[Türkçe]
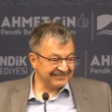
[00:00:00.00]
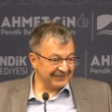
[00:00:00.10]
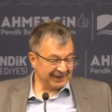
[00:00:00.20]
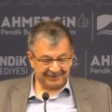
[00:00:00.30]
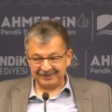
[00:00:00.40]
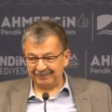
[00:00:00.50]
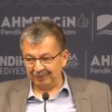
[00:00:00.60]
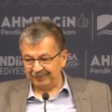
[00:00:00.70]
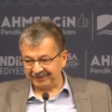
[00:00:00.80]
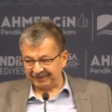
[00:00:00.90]
Ve
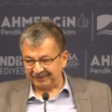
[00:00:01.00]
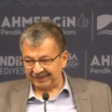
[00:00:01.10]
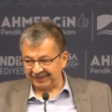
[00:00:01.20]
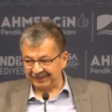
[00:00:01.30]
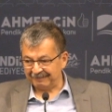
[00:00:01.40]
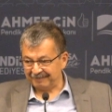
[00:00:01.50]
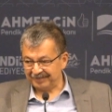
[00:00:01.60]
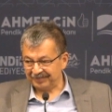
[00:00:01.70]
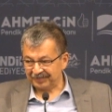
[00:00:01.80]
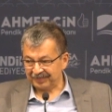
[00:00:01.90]
İstanbul'u fethettik
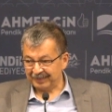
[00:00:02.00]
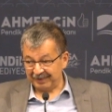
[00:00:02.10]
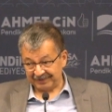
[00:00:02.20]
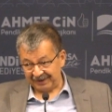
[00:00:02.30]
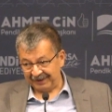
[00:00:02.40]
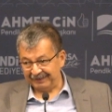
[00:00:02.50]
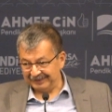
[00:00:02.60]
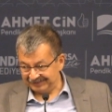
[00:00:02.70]
mesela.